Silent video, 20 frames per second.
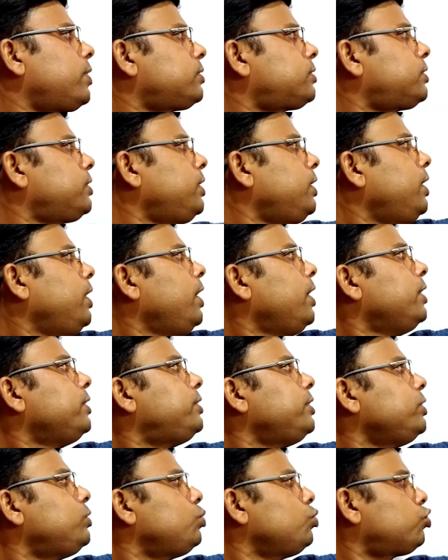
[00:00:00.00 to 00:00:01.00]
দেওয়া আছে
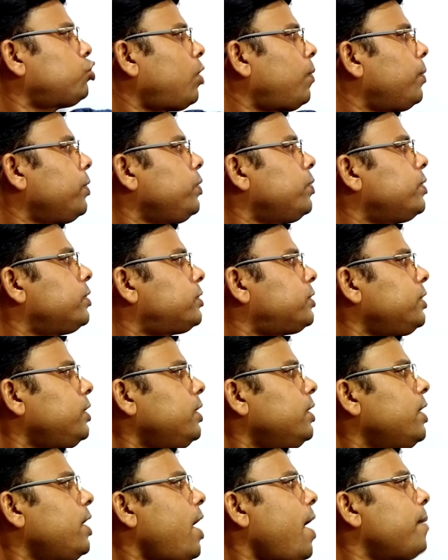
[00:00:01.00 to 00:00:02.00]
টি টু সময়ও আছে
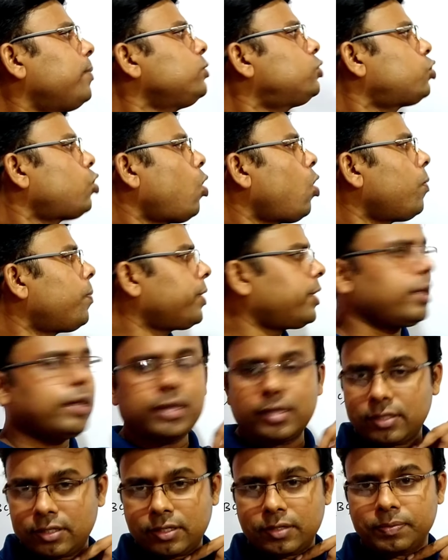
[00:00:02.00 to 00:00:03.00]
এবং সমবেগে
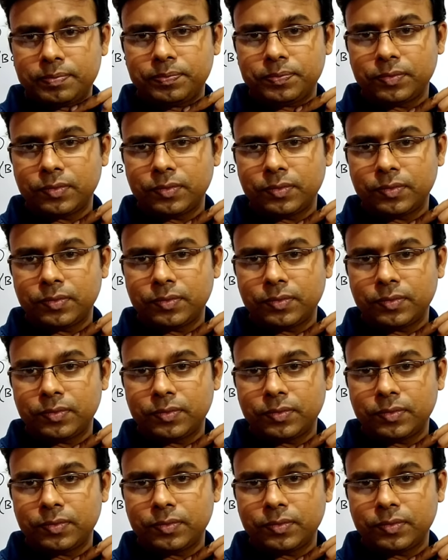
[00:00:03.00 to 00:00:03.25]
গেছে